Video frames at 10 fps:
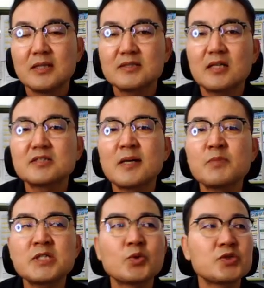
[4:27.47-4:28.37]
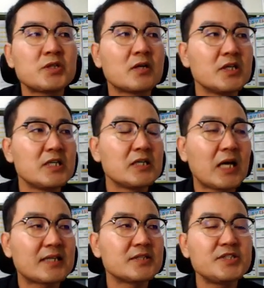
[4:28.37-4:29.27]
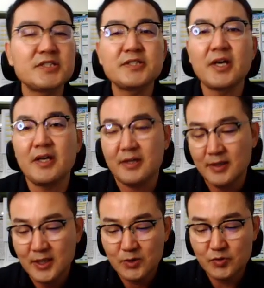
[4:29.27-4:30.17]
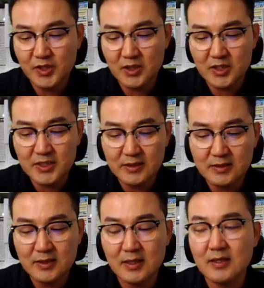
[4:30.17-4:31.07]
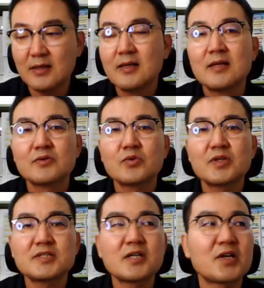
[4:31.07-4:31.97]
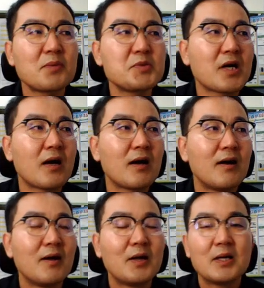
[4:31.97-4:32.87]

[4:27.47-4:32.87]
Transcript: 창릉 3기 신도시랑 거의 같은 시기에 또 진행되지 않을까, 또 그렇게 생각을 합니다.